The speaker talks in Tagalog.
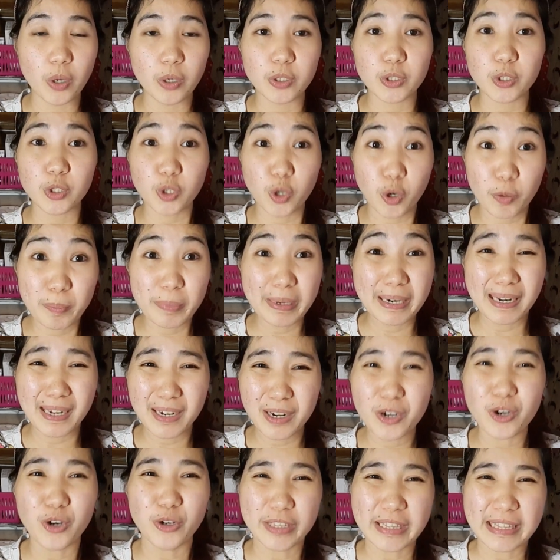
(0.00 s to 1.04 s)

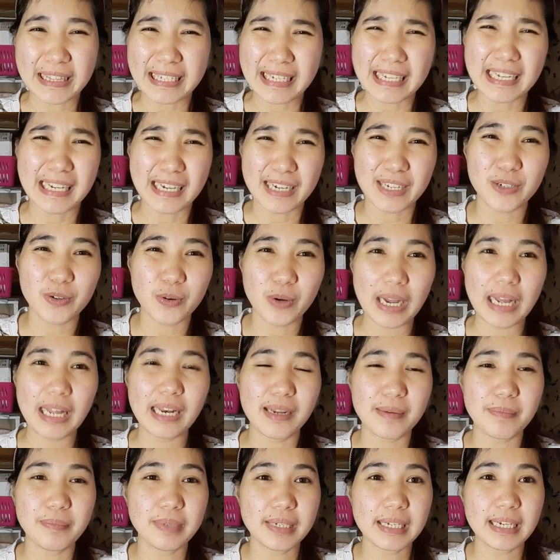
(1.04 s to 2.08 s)
sobrang konti lang yung
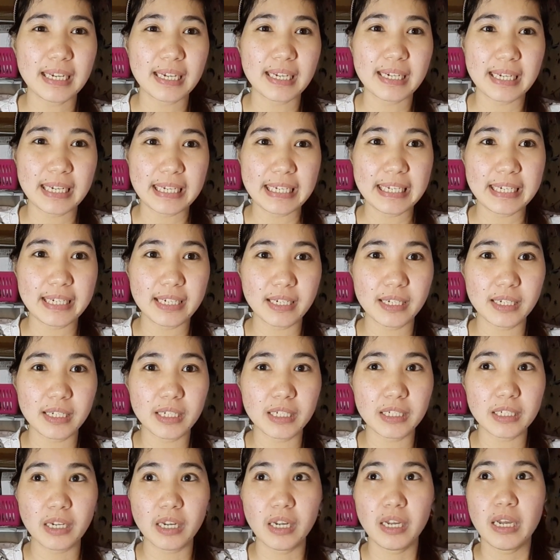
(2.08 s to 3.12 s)
alam nila na
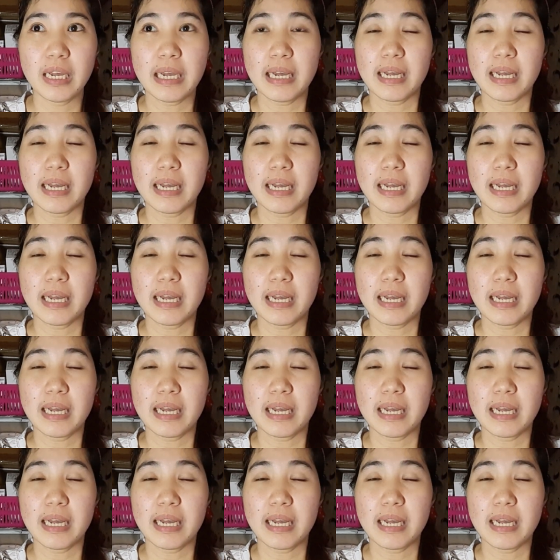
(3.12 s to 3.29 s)
English.